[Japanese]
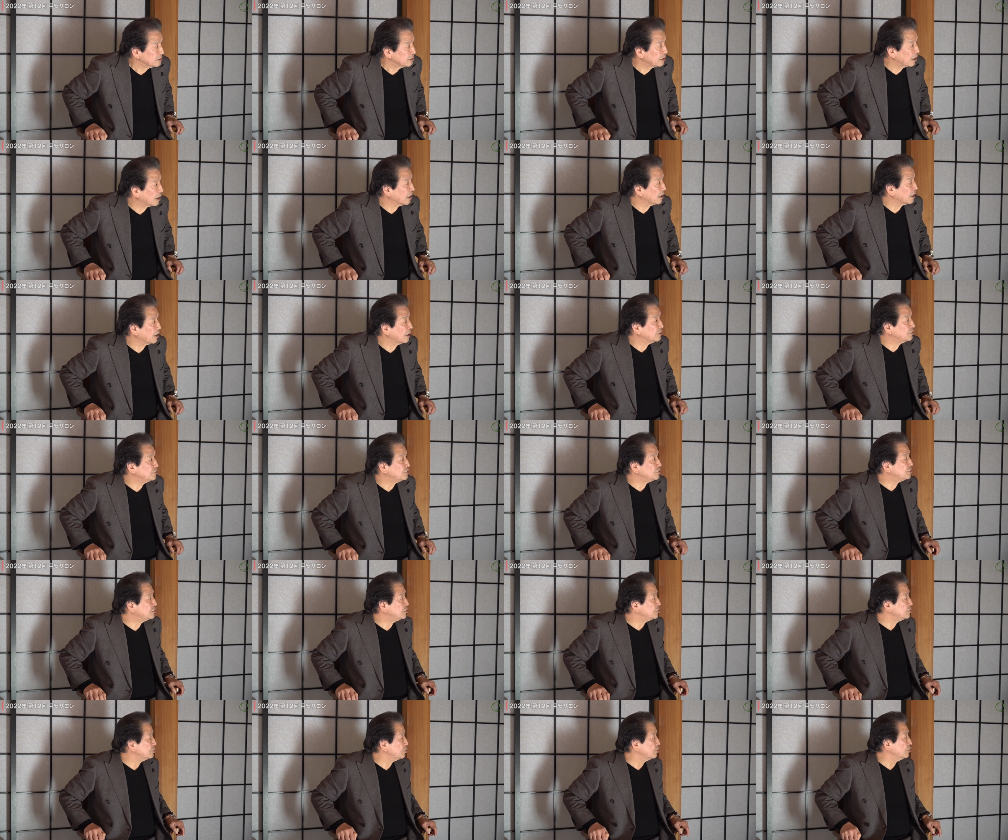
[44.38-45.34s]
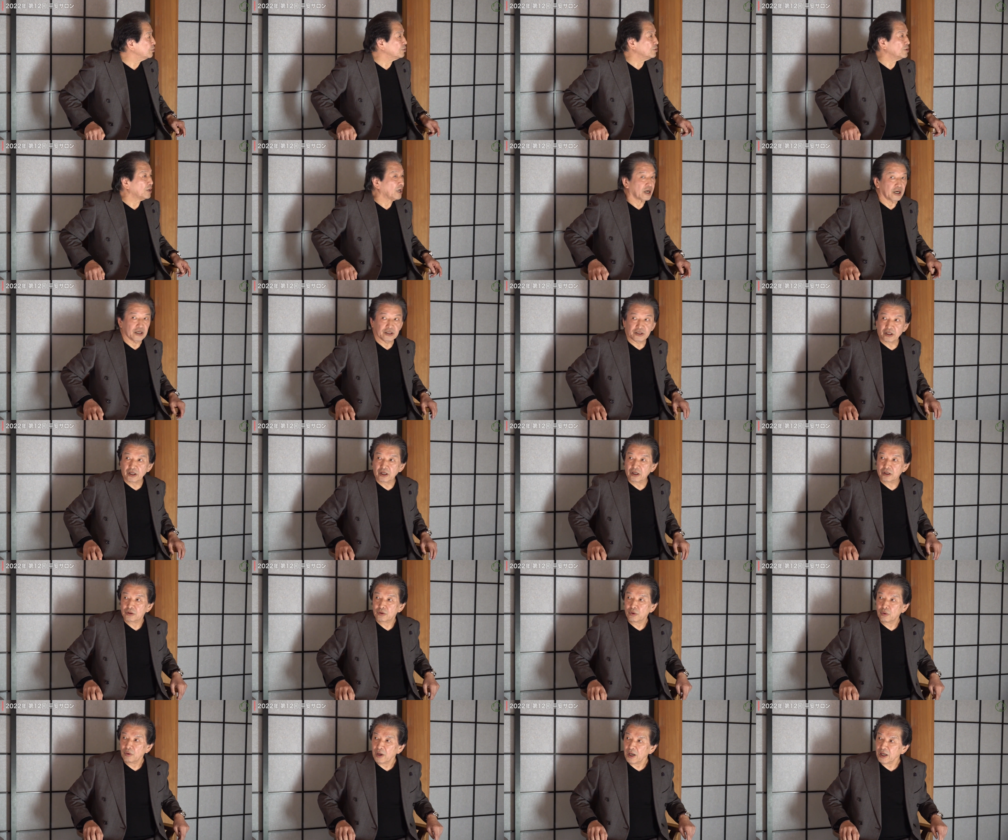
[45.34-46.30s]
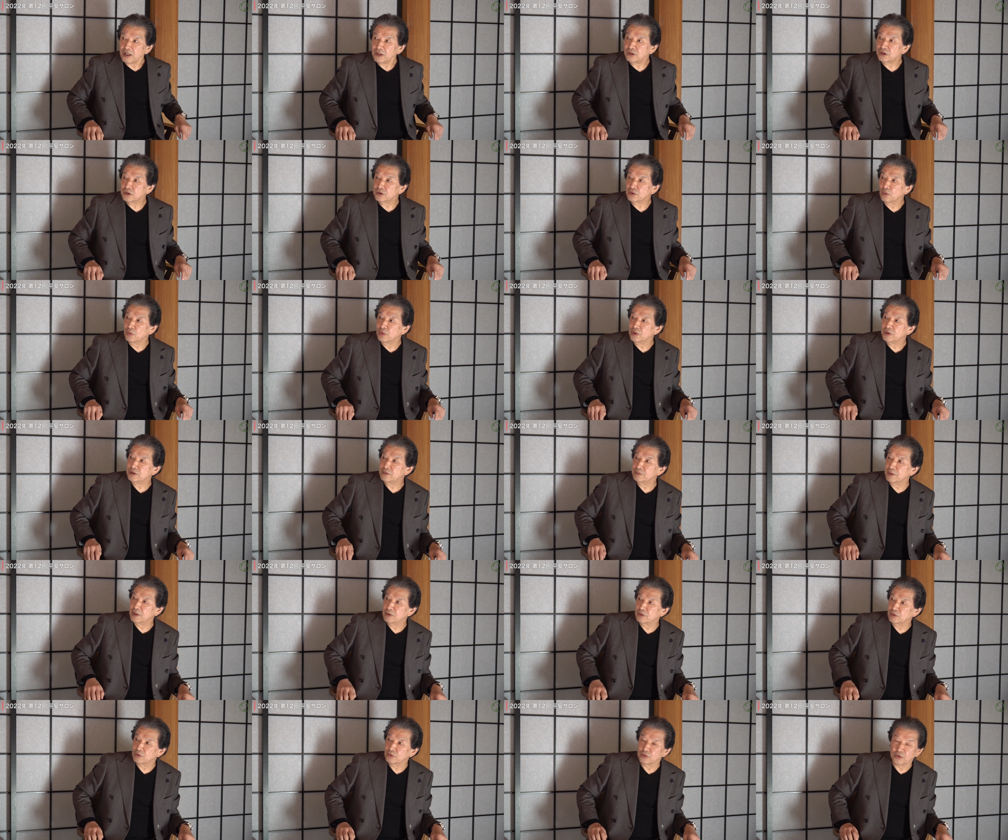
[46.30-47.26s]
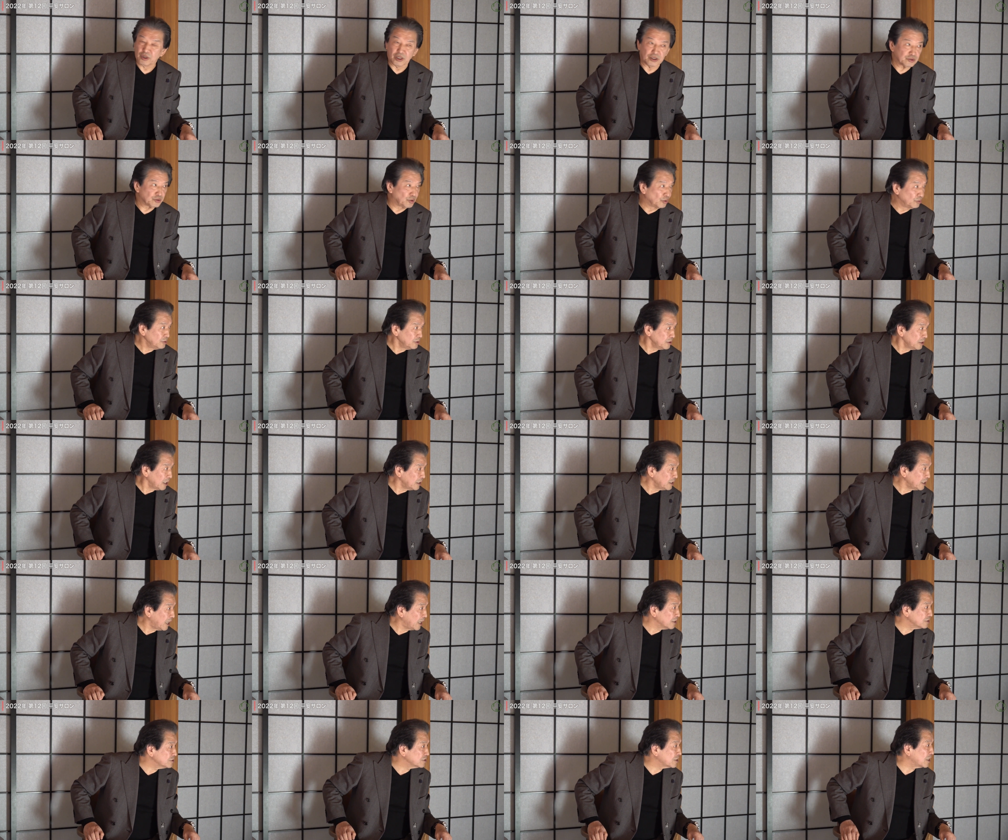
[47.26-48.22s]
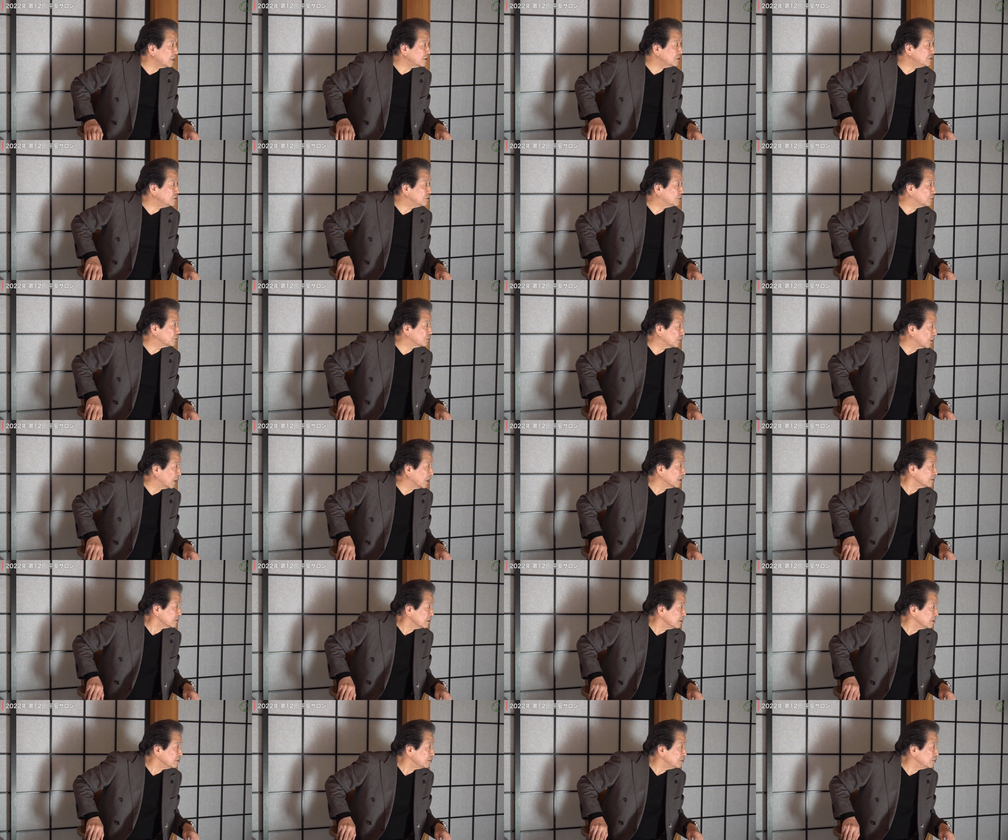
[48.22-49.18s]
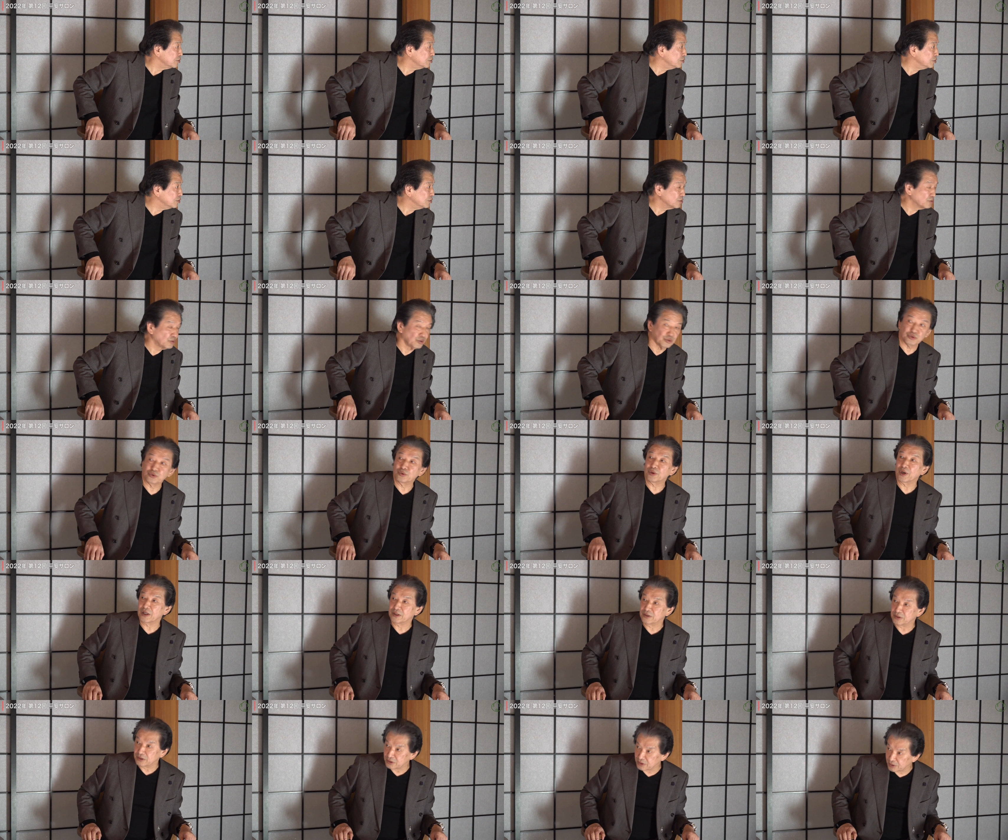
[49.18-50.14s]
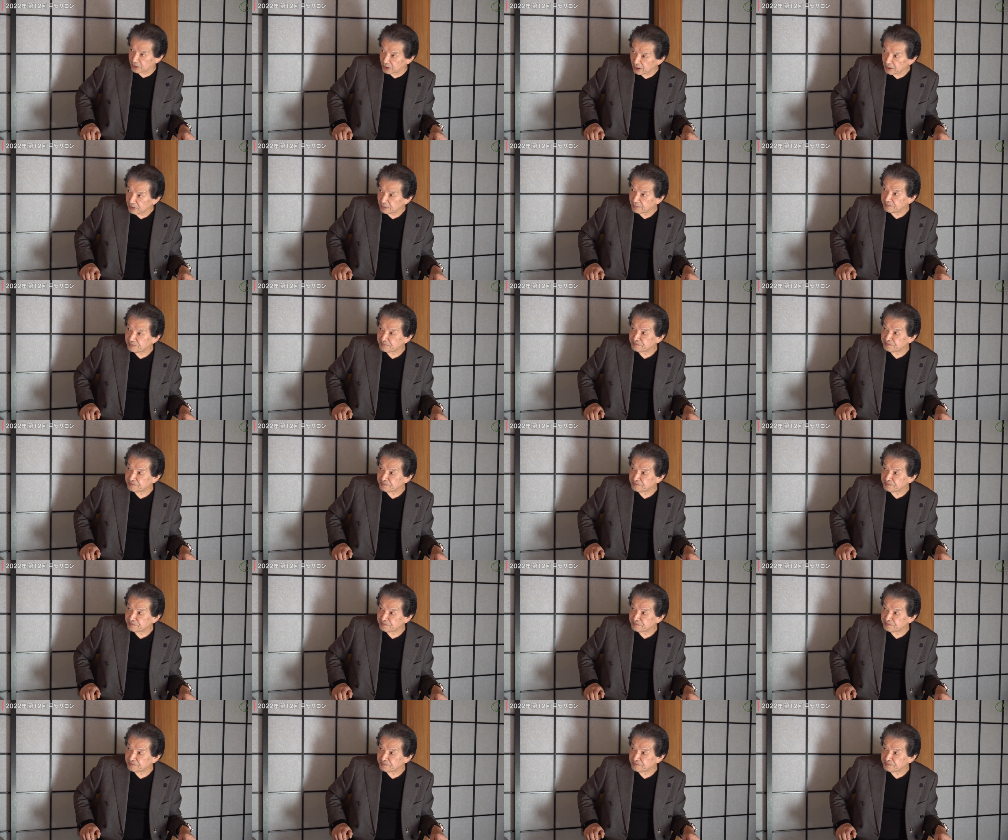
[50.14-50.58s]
だから日常の中で弱い人をいじめることがどんなに恥ずかしいことかっていうことなんですね。